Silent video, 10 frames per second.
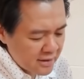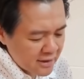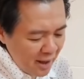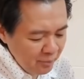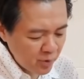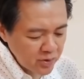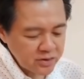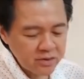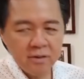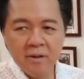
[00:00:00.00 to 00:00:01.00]

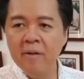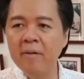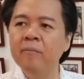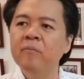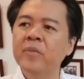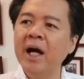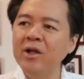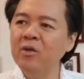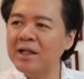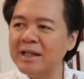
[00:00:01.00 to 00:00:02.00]
Tapos,
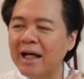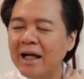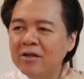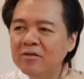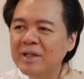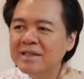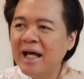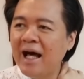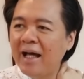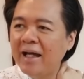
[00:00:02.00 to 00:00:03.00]
gano'ng katagal yung
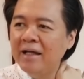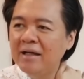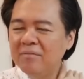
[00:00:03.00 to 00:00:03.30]
masahe?